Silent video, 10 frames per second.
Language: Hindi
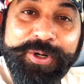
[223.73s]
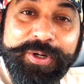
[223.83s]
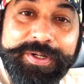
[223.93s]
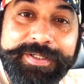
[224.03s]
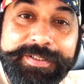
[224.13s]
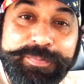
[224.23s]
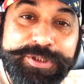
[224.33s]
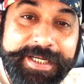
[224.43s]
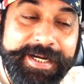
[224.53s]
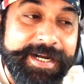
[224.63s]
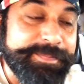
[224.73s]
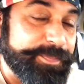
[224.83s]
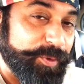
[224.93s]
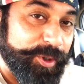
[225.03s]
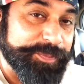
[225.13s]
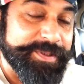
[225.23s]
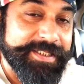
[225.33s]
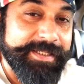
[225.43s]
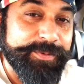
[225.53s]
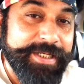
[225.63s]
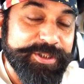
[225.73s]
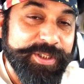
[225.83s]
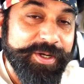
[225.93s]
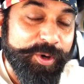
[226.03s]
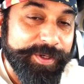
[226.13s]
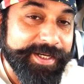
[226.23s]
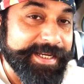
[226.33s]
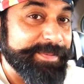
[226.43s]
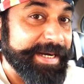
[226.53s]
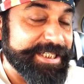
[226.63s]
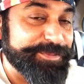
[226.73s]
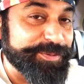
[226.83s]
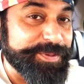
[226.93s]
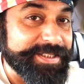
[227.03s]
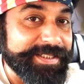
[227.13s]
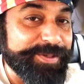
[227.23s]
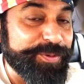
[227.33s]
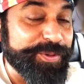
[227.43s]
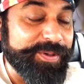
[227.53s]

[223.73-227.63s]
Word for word: और मुझे ये गाड़ी बहुत पसंद है मुझे एक्चुअली होंडा के ब्रांड्स बहुत पसंद है